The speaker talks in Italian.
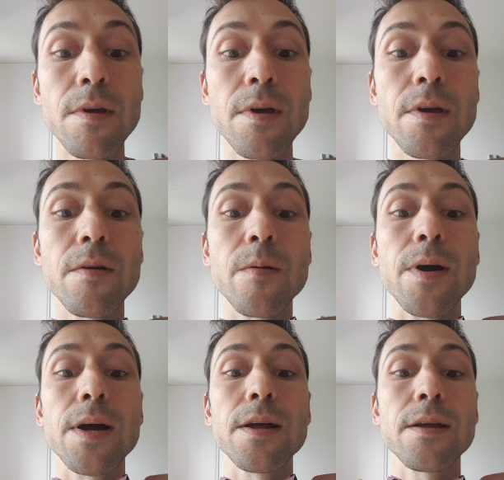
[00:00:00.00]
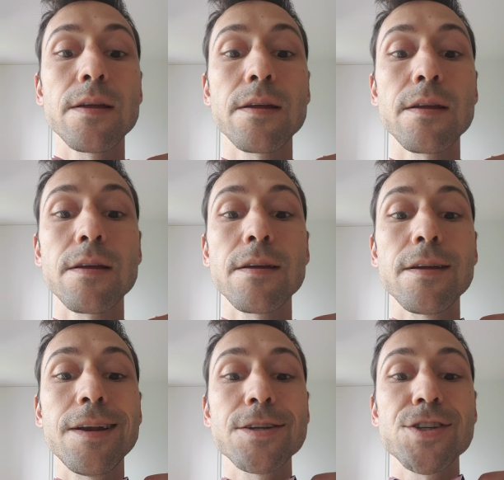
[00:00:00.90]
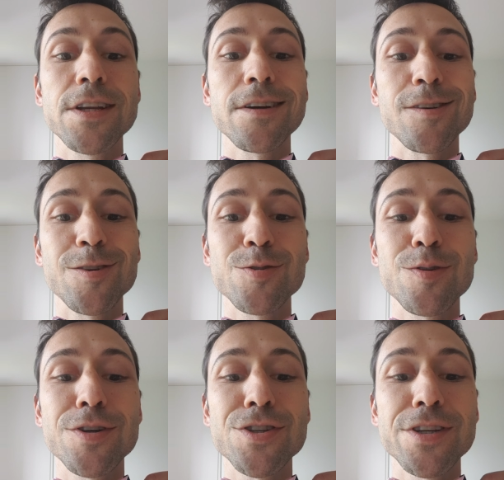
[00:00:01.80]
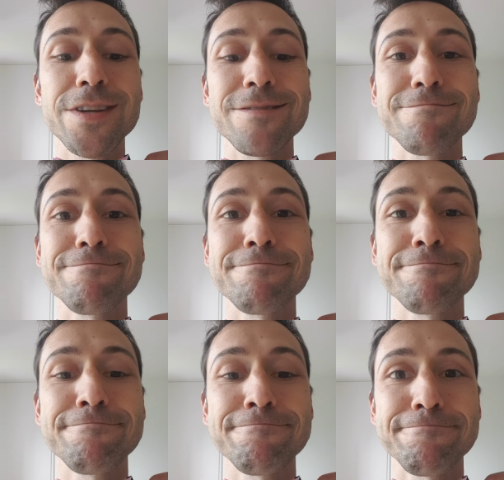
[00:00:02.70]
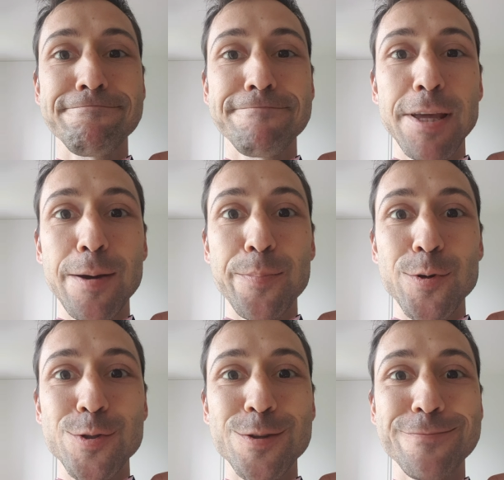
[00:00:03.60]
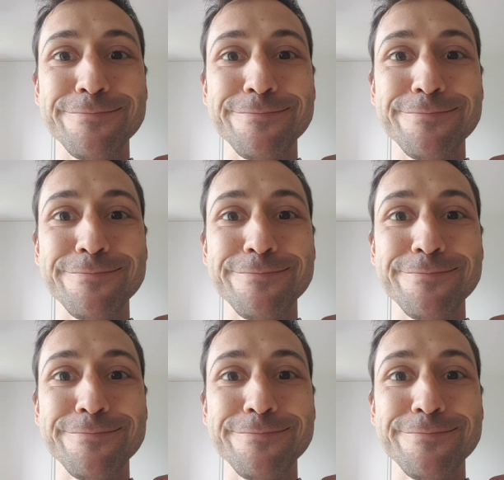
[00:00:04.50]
Ecco qua, la cena con i suoceri è a posto.